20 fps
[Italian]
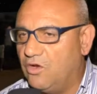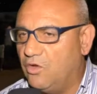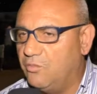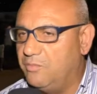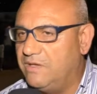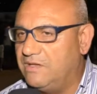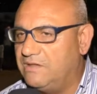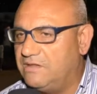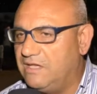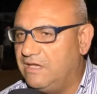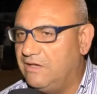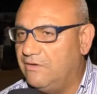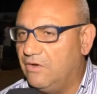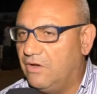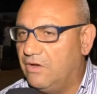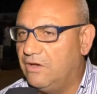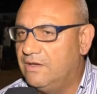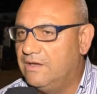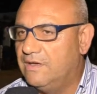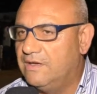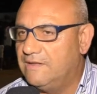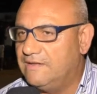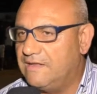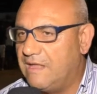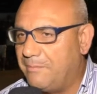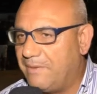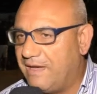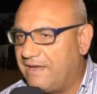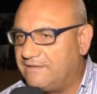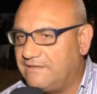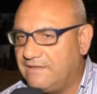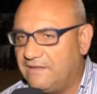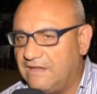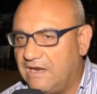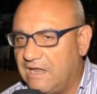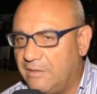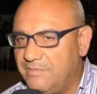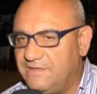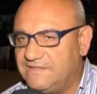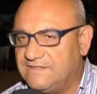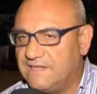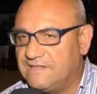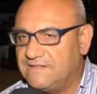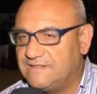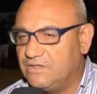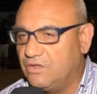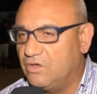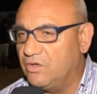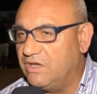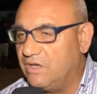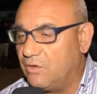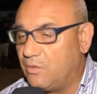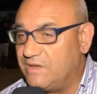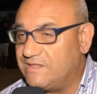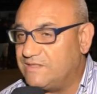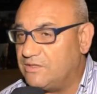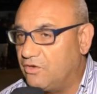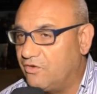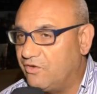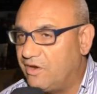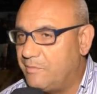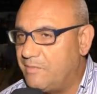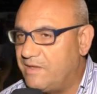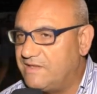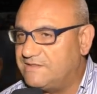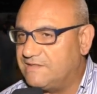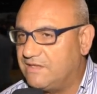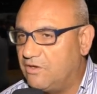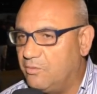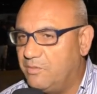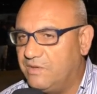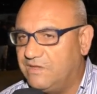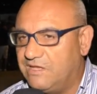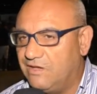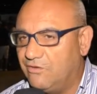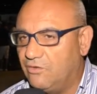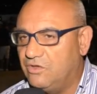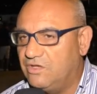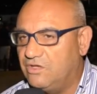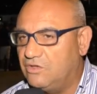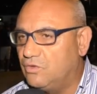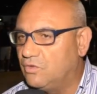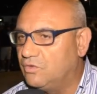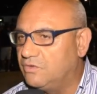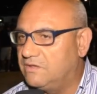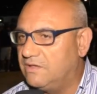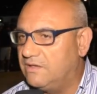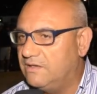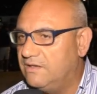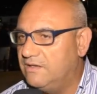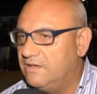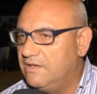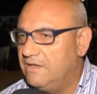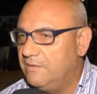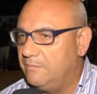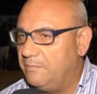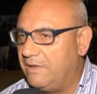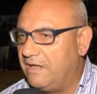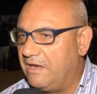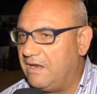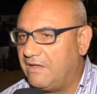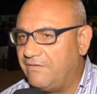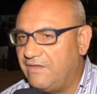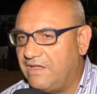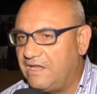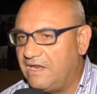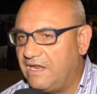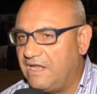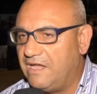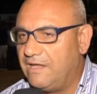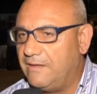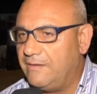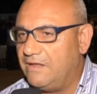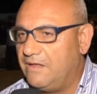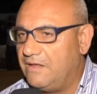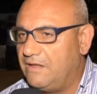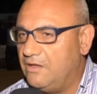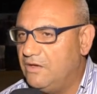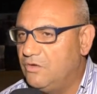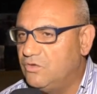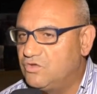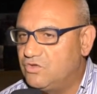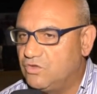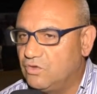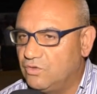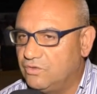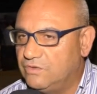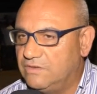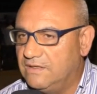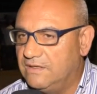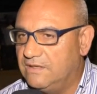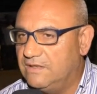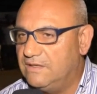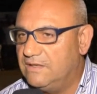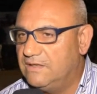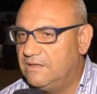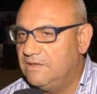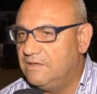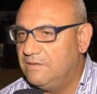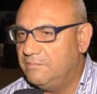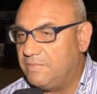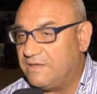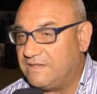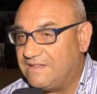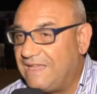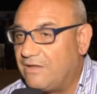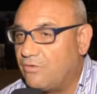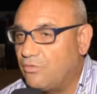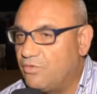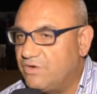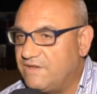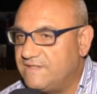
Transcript: è l'obiettivo da parte dell'amministrazione, questo dovrebbe essere l'obiettivo di tutti per avere il sud per dare un